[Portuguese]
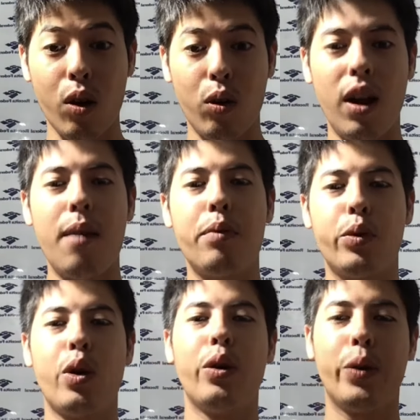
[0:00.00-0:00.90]
Olá
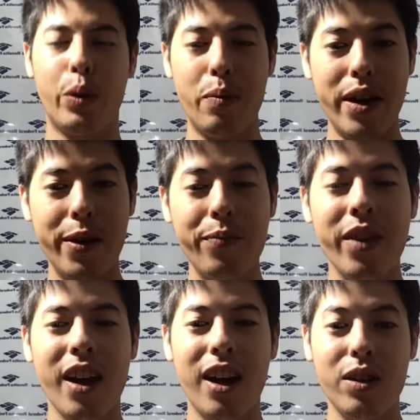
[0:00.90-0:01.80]
pessoal, tudo bem?
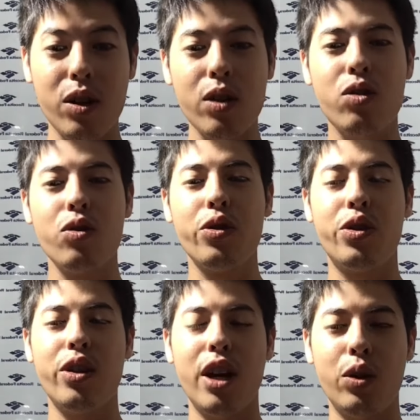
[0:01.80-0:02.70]
A dica de
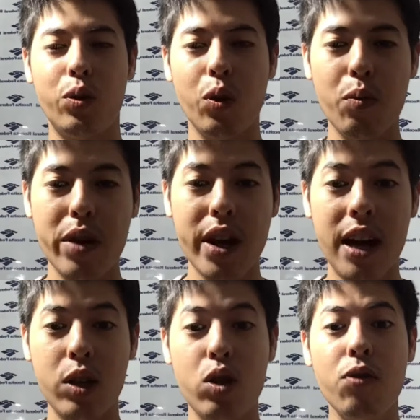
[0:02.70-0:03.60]
hoje é sobre
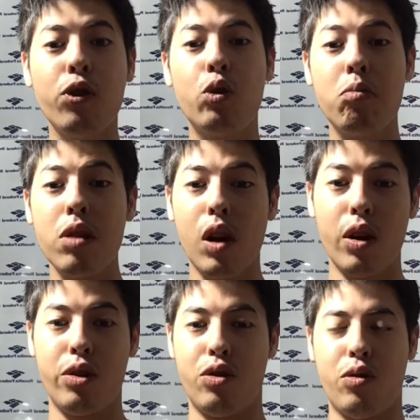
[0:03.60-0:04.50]
ativos
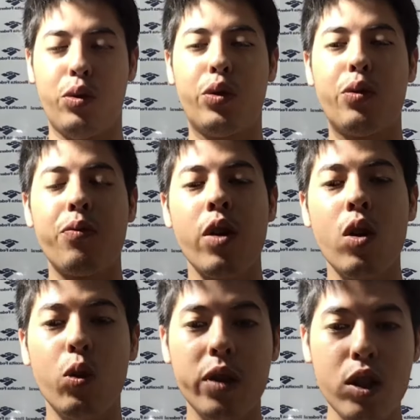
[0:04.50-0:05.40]
biológicos.
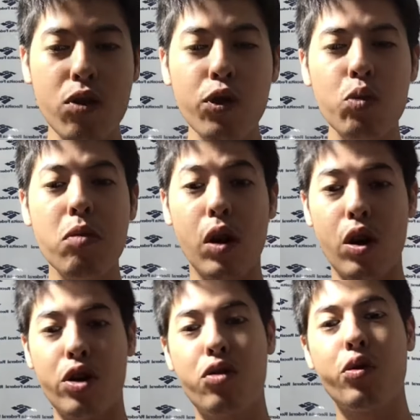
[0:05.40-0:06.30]
Os ativos
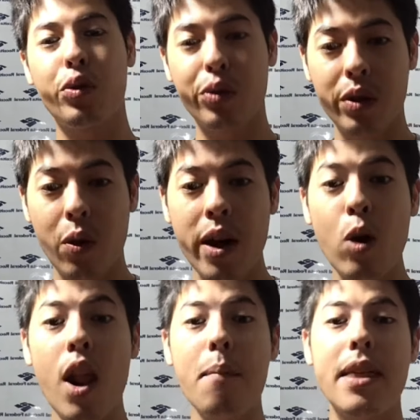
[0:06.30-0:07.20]
biológicos são
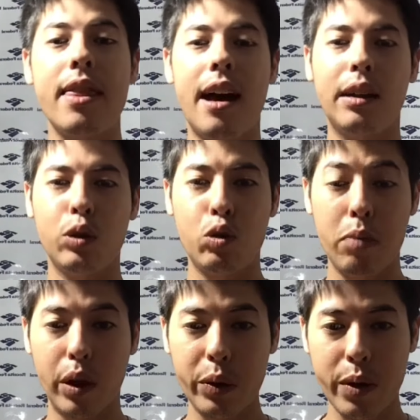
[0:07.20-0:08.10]
regulamentados
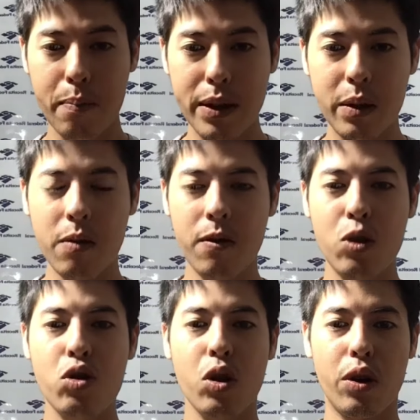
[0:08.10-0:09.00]
pelo CPC
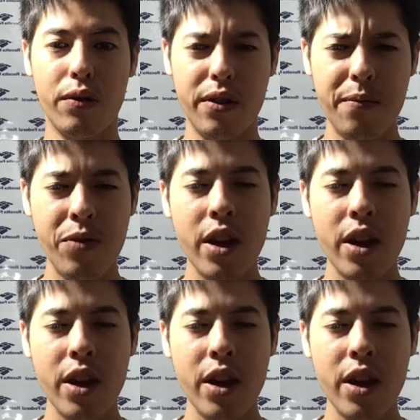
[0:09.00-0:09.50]
29